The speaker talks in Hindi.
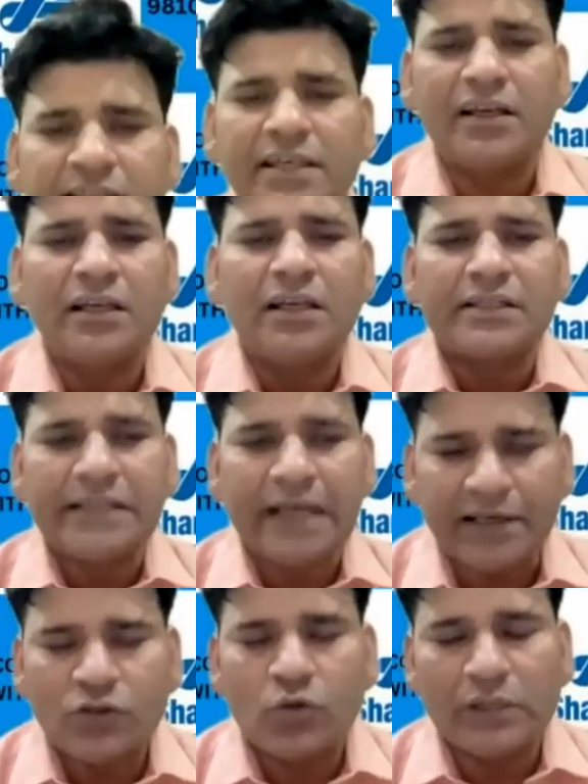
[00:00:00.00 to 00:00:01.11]
सी एल
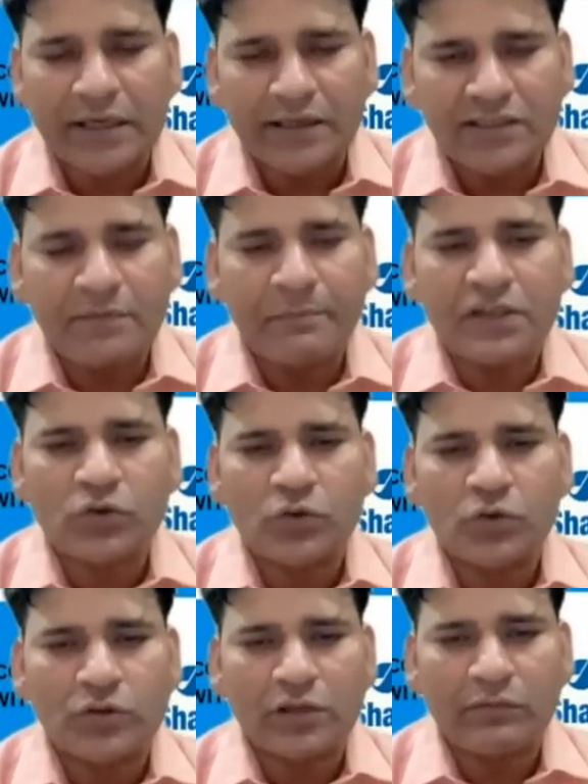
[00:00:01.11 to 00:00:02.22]
ग्यारह सौ उनतालीस के पास क्लोज
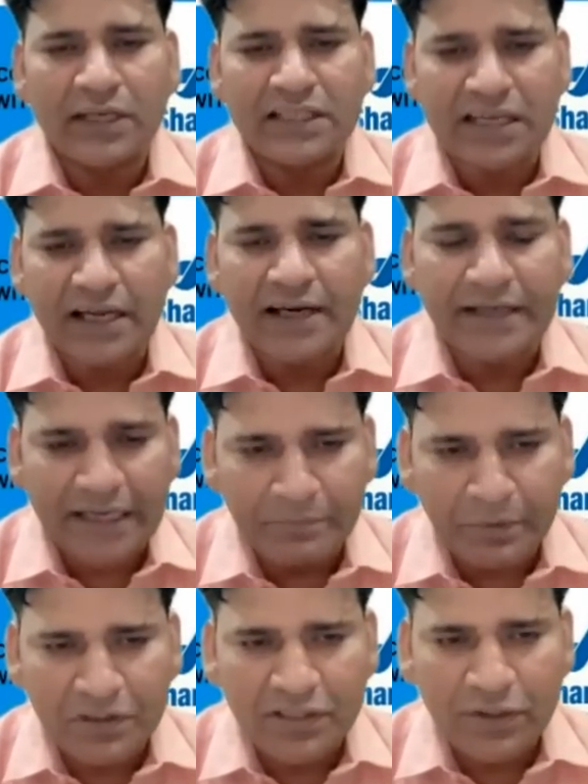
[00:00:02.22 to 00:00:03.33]
होता हुआ नजर आया ढाई
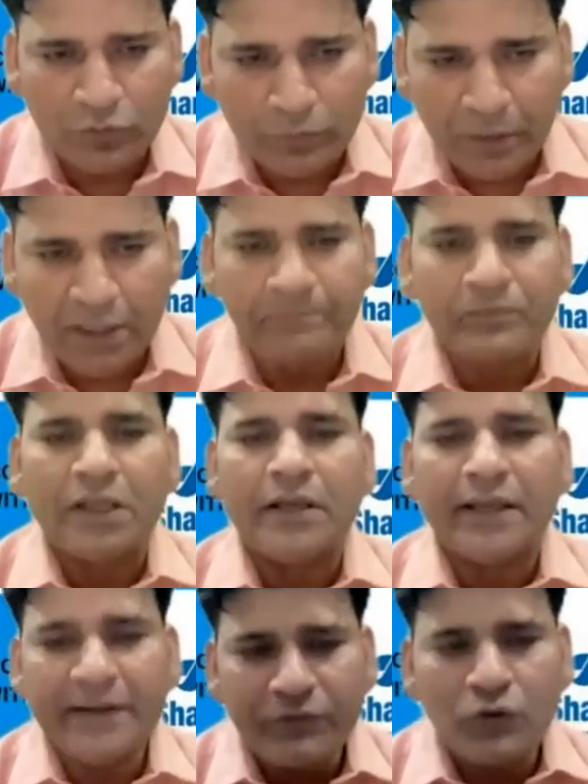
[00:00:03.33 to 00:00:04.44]
परसेंट ऊपर
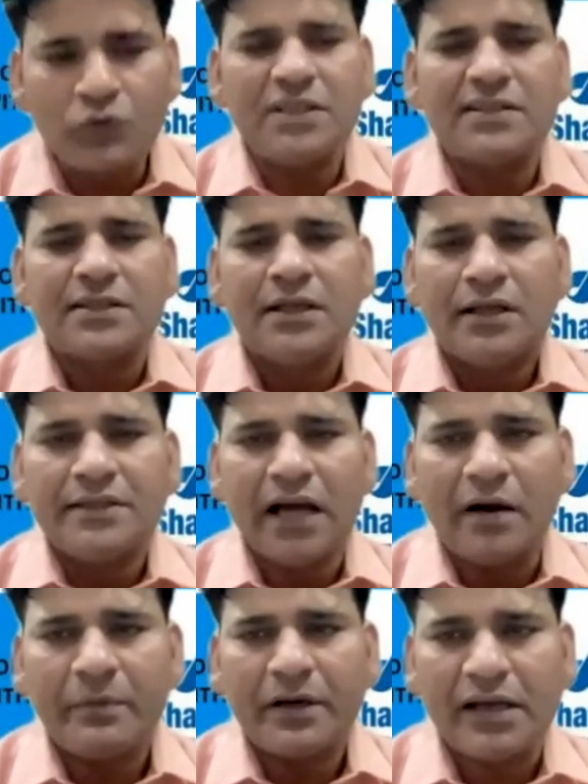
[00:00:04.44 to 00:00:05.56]
इन्फोसिस
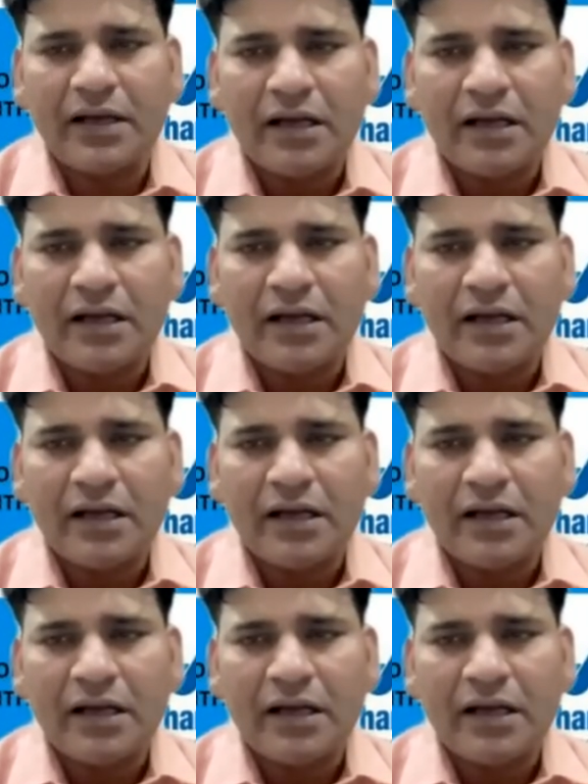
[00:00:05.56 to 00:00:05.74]
यहाँ पर